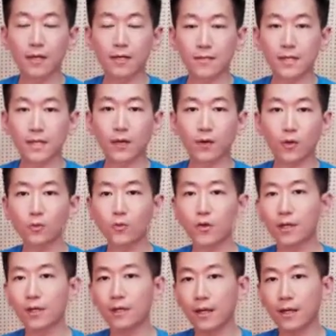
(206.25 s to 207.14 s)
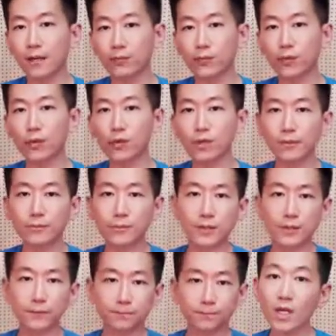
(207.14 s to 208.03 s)
제가 여러분들한테
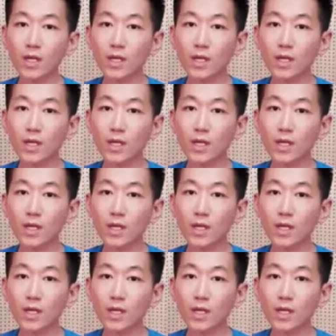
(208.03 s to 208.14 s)
프로그램을